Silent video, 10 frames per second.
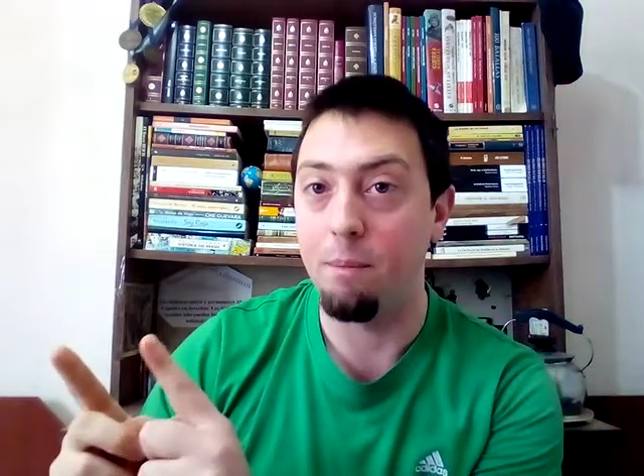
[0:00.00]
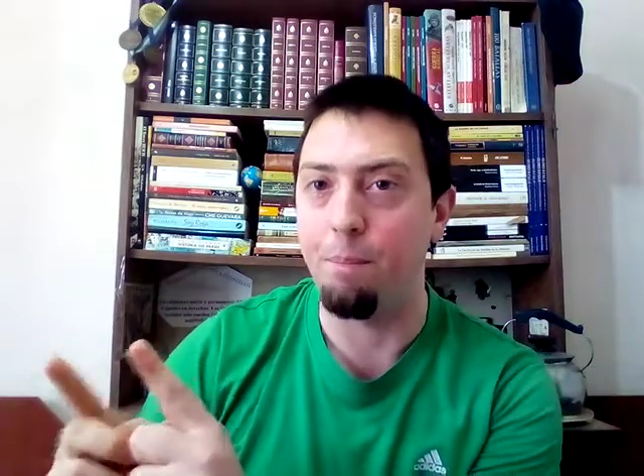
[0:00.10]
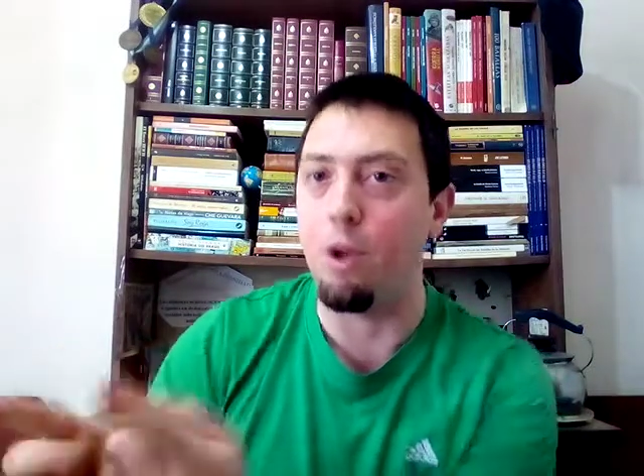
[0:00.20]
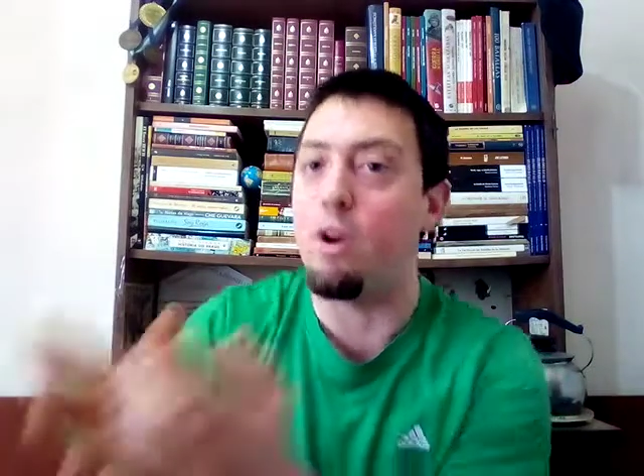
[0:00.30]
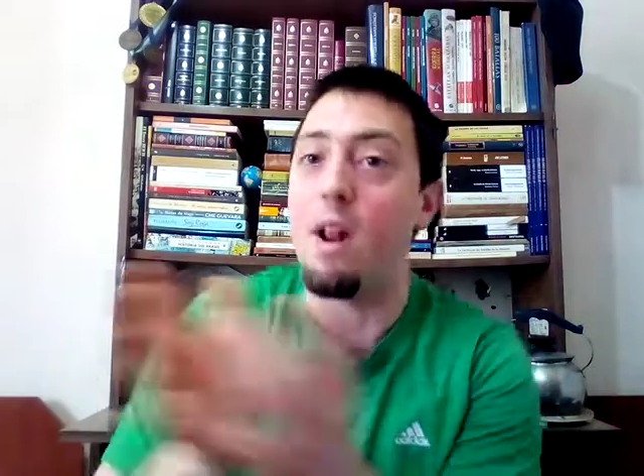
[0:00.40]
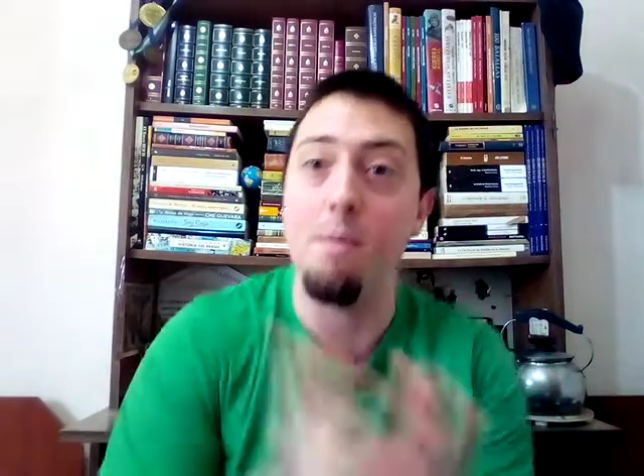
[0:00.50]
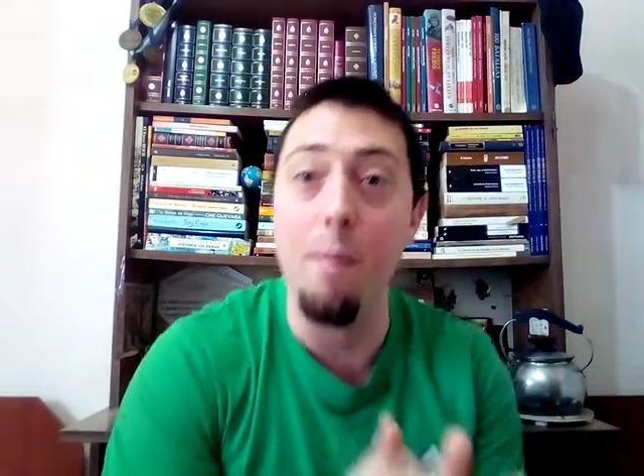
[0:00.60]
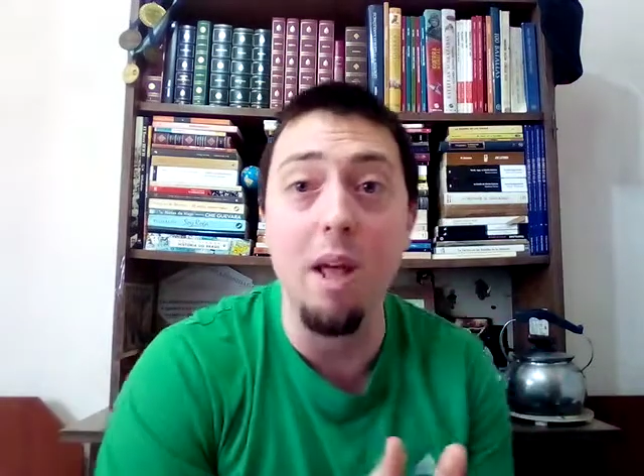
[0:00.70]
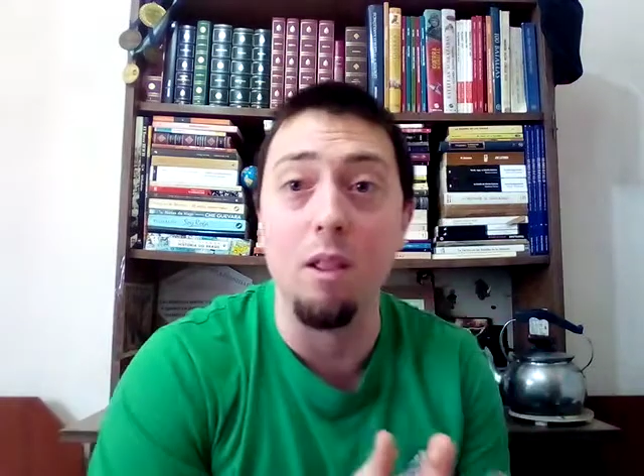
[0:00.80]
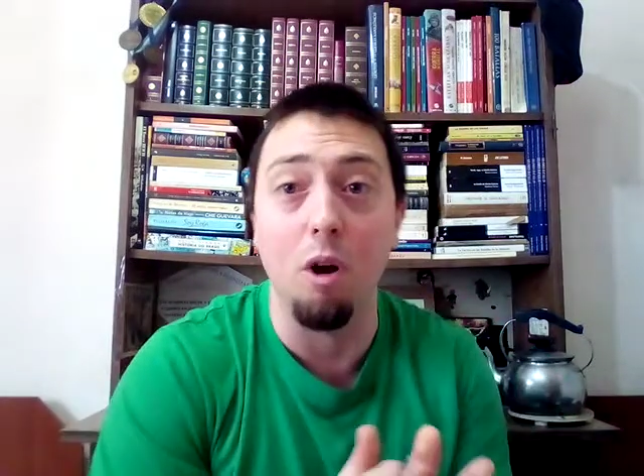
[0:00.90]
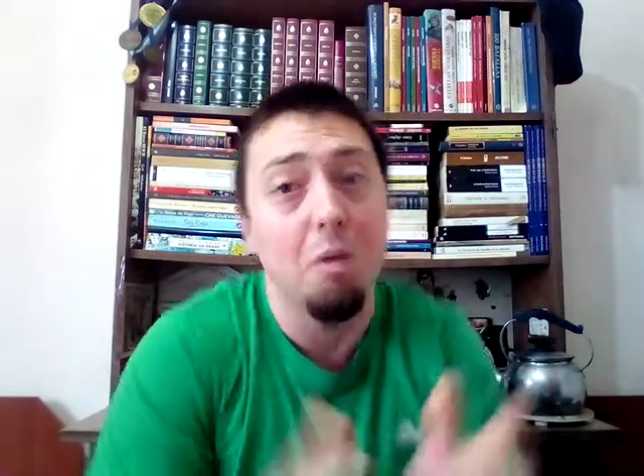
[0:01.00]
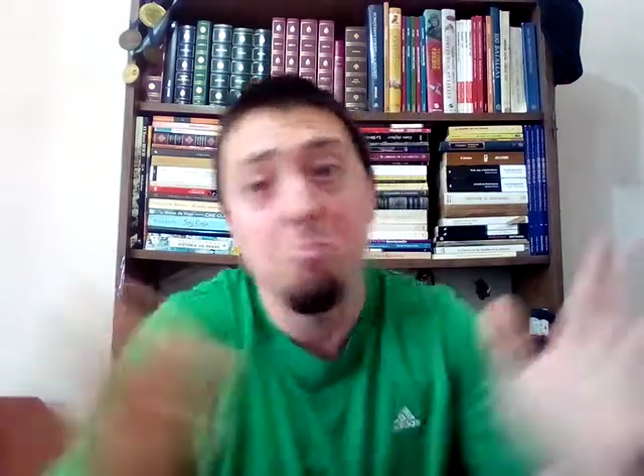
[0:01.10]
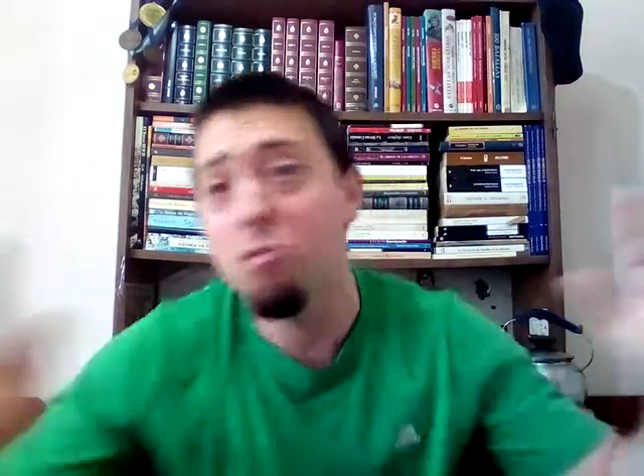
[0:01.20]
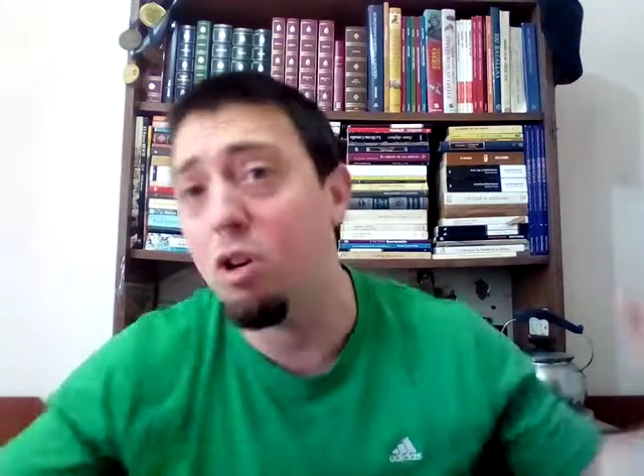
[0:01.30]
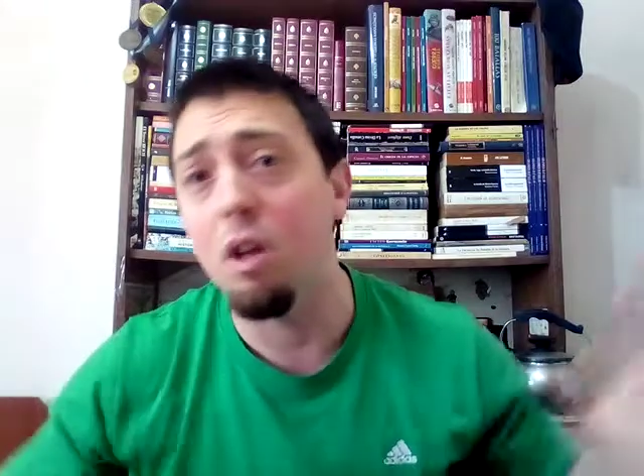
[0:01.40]
Pero en el
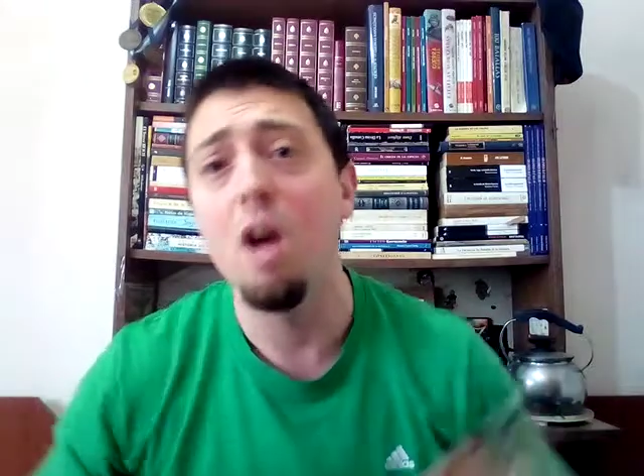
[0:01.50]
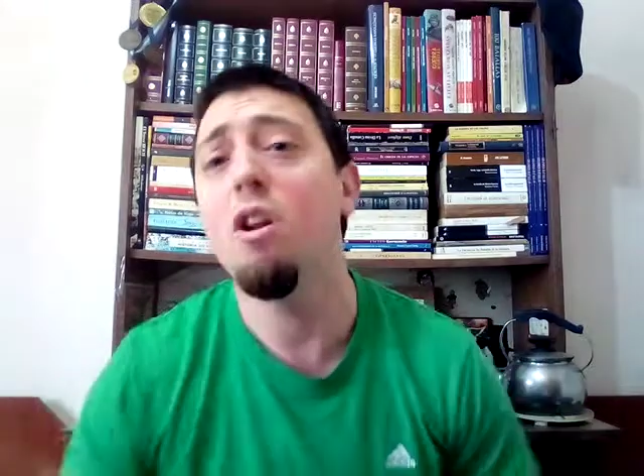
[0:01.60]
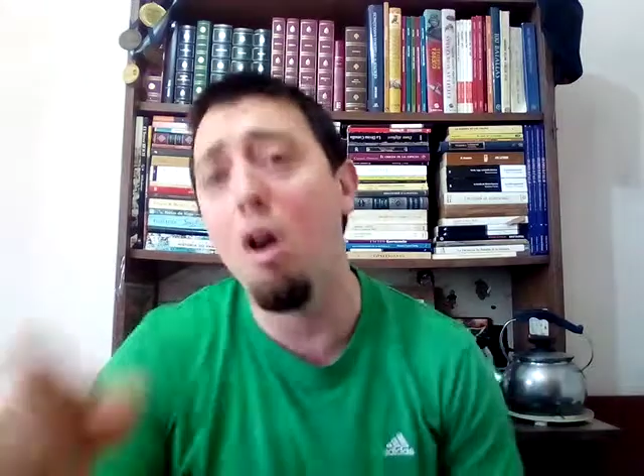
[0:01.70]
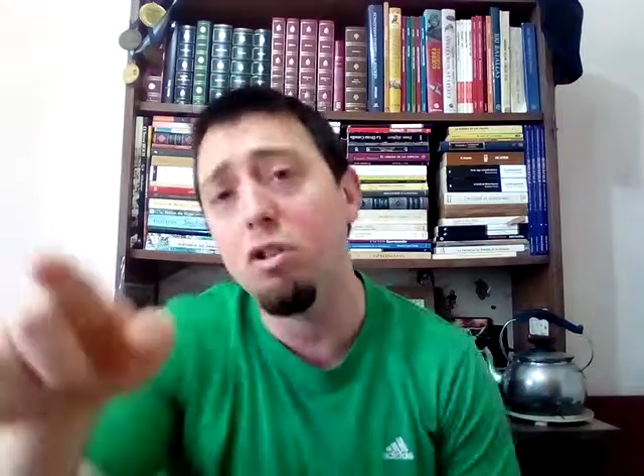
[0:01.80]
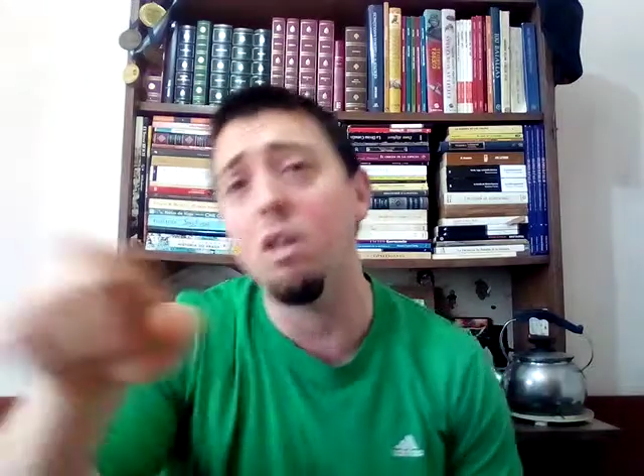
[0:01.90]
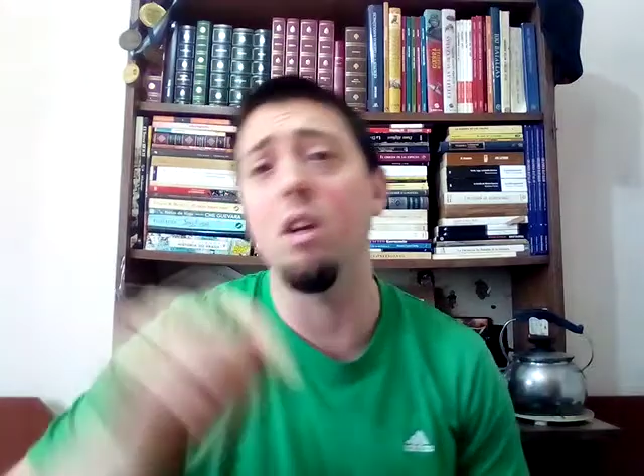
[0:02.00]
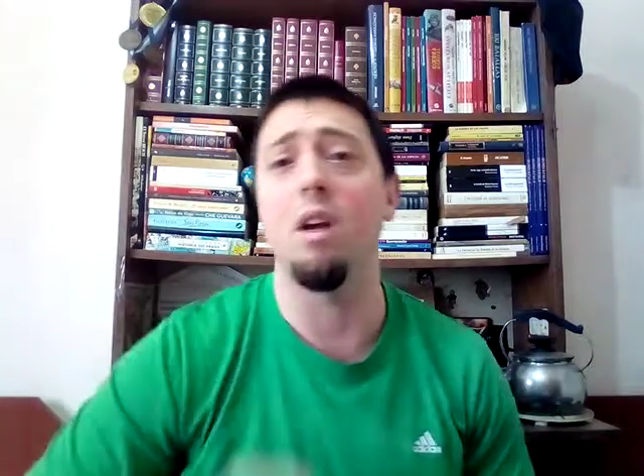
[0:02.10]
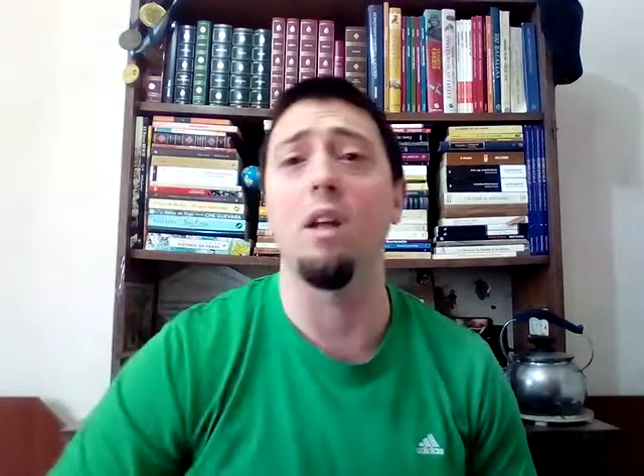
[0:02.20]
momento, yo, no, sí,